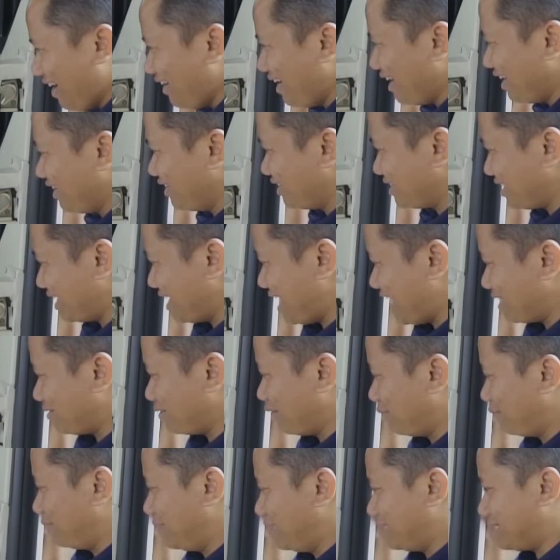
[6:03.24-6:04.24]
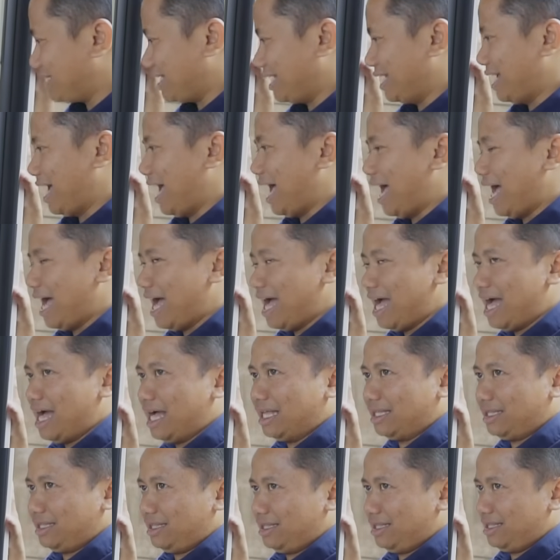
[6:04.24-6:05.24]
aman udah sehat mobilnya
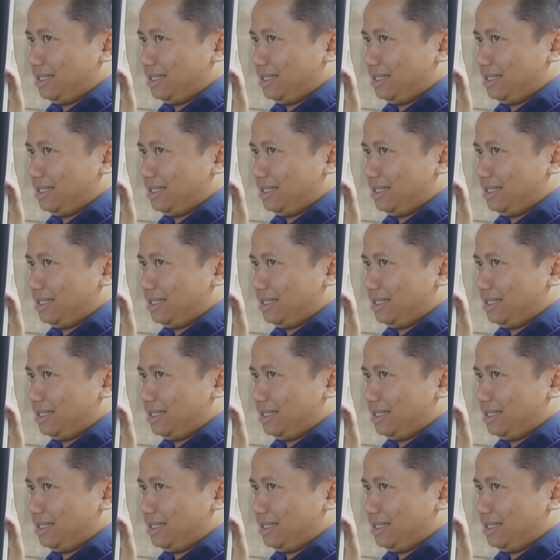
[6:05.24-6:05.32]
sehat